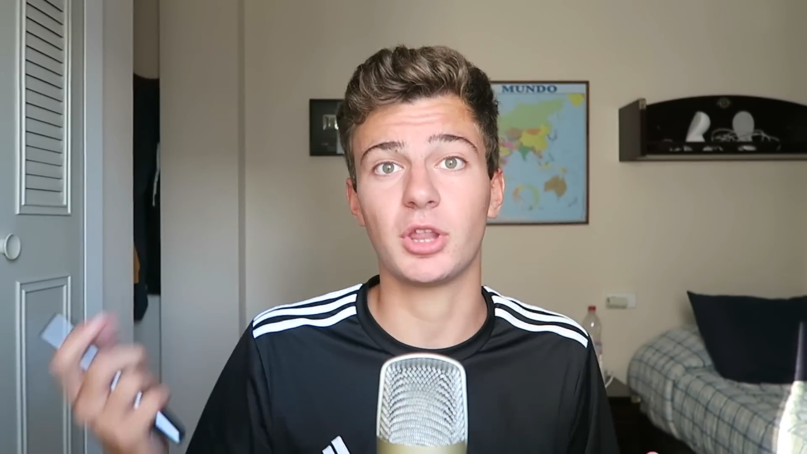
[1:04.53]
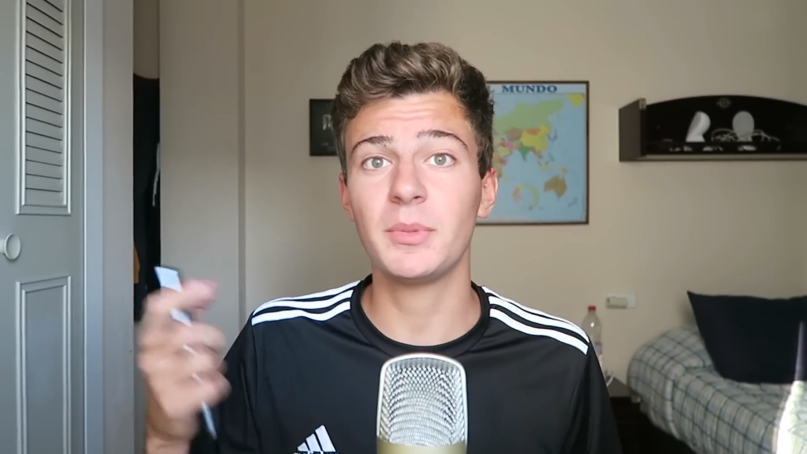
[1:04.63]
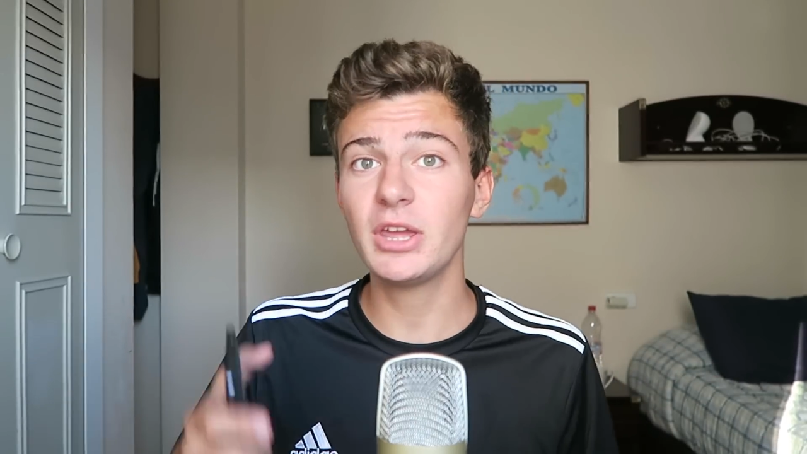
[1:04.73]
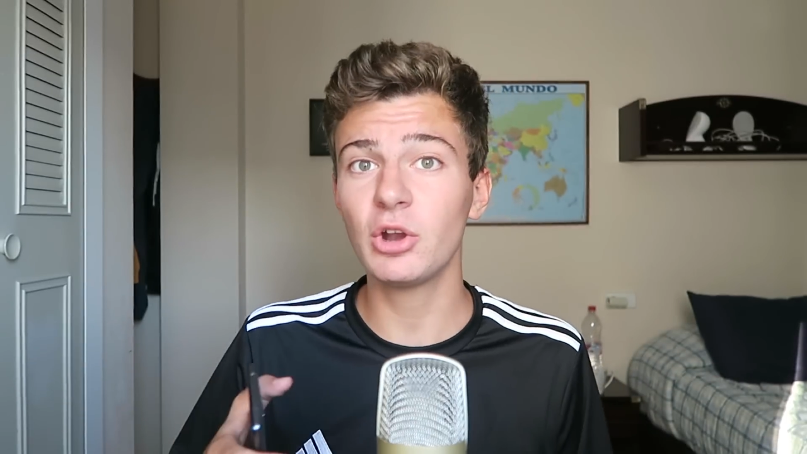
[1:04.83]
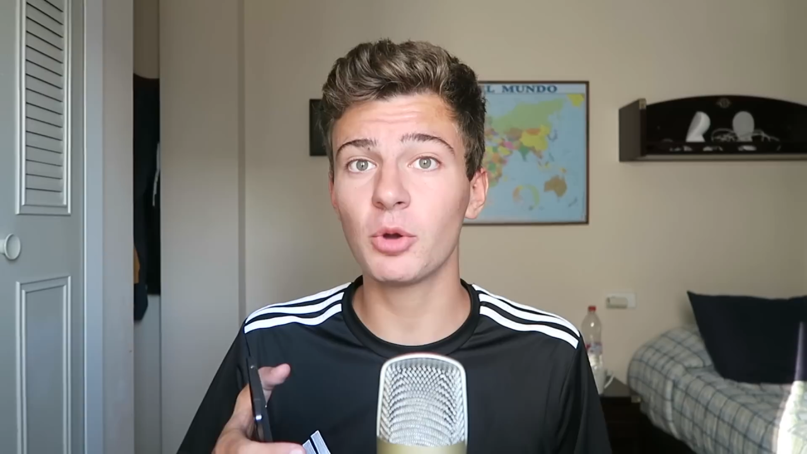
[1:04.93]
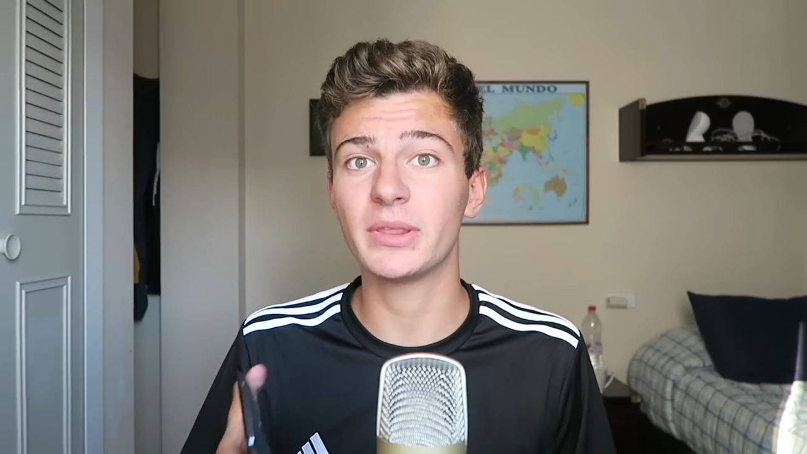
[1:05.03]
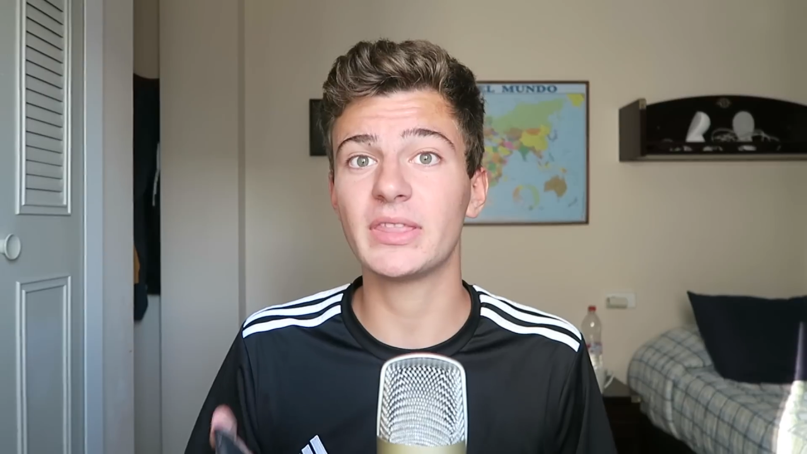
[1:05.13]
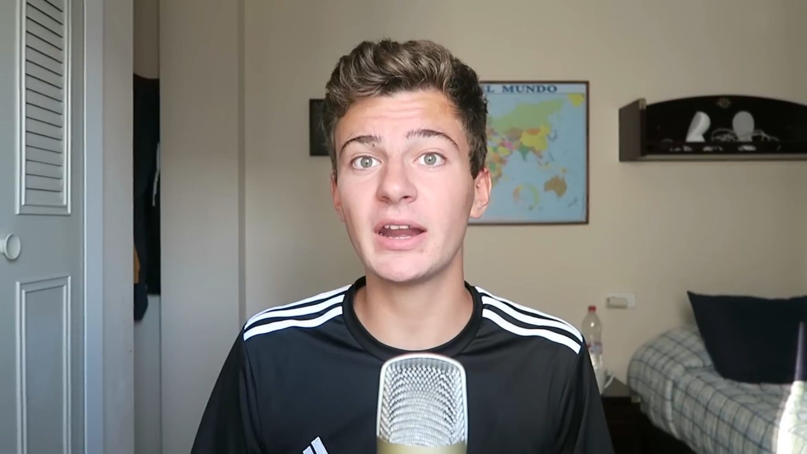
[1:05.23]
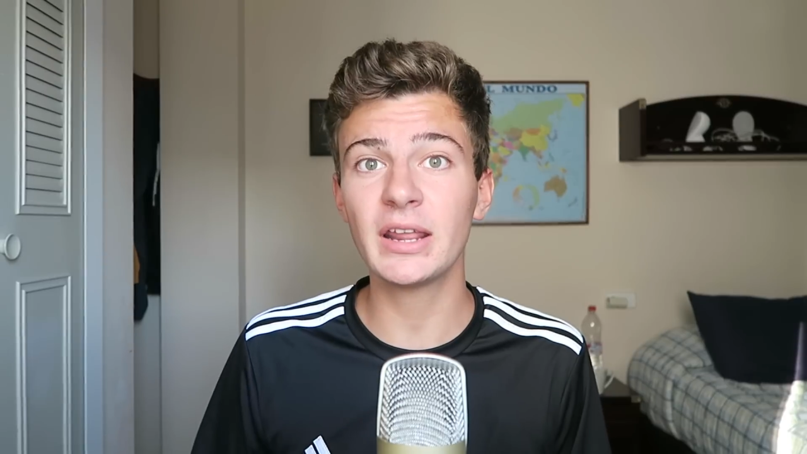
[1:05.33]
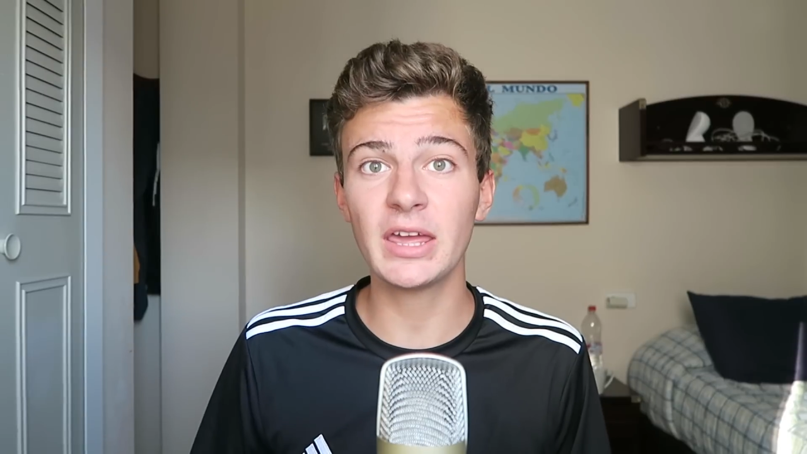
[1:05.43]
Pues también quiero
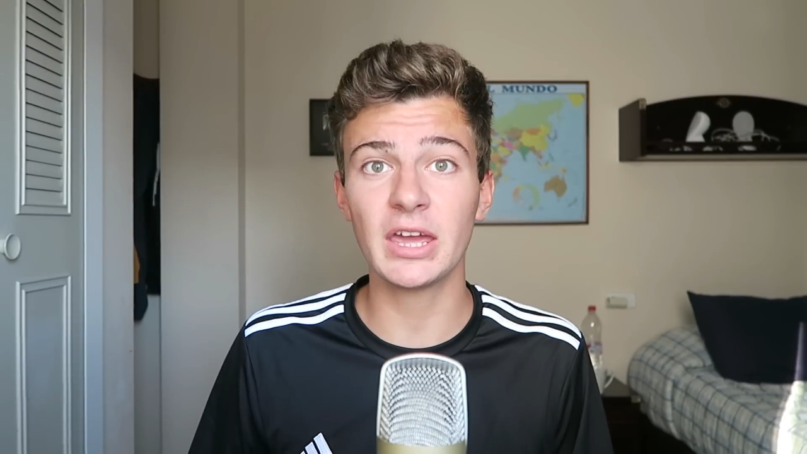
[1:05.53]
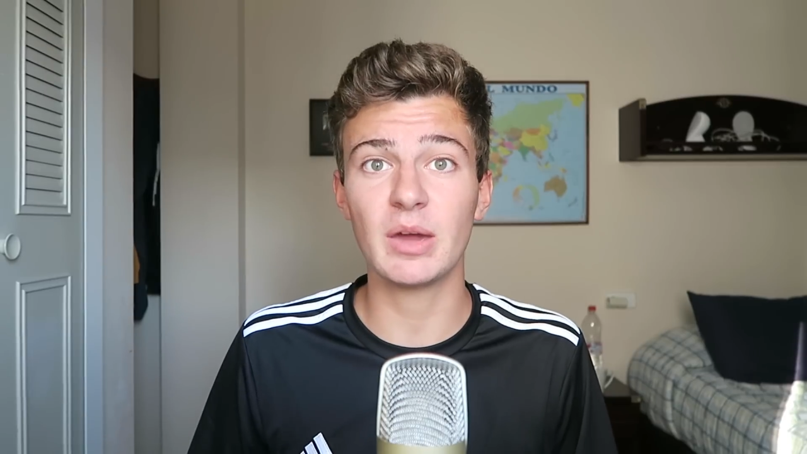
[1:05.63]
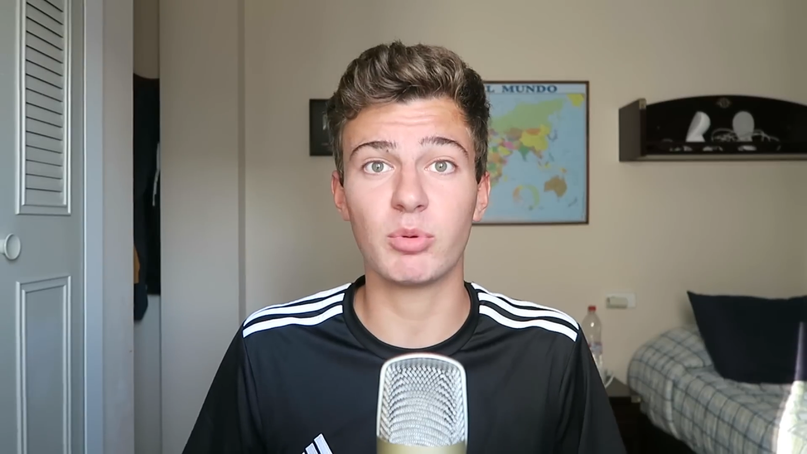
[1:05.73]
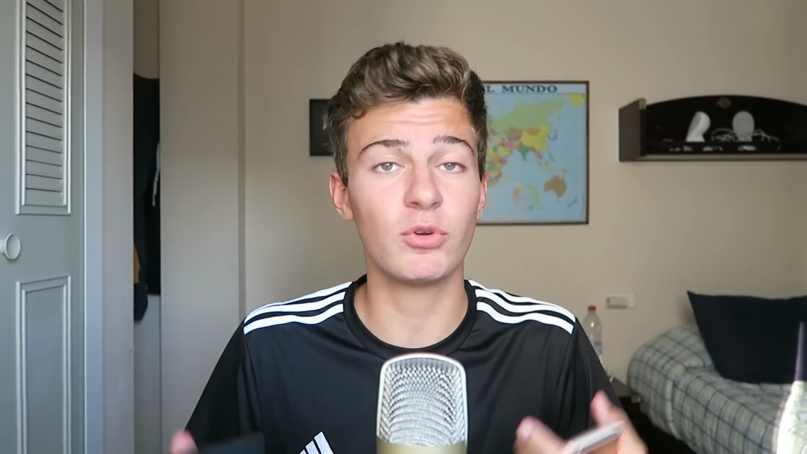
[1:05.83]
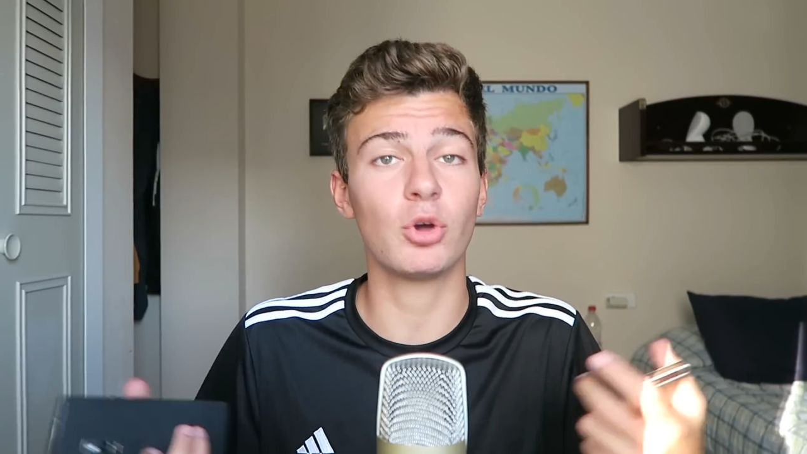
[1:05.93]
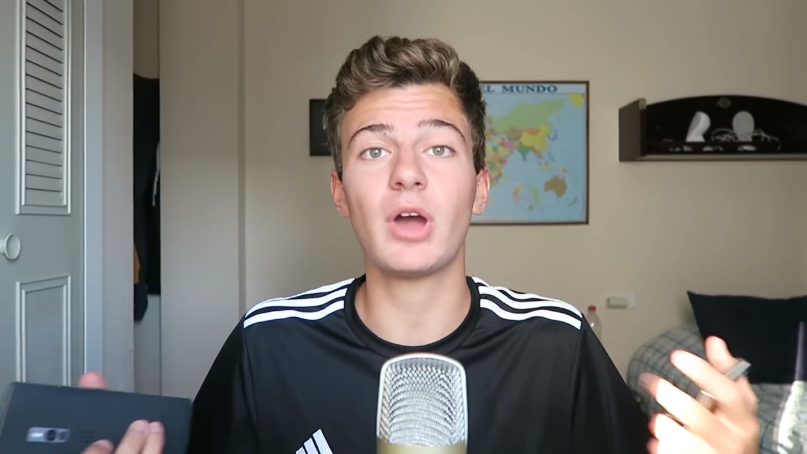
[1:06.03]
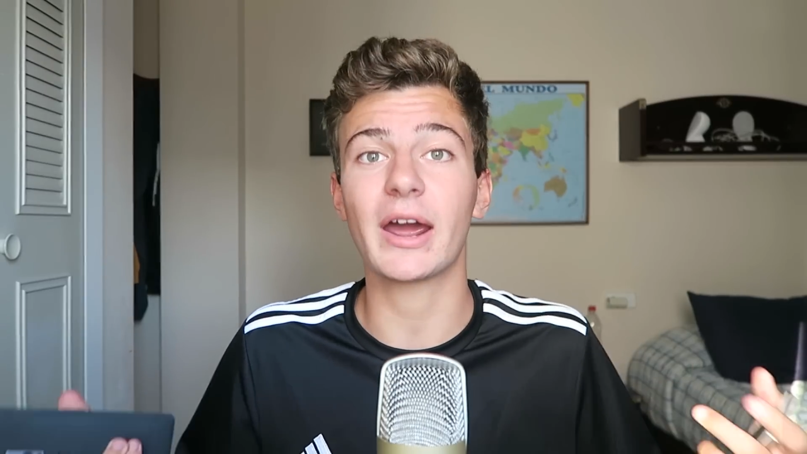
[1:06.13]
comentar que, pues bueno,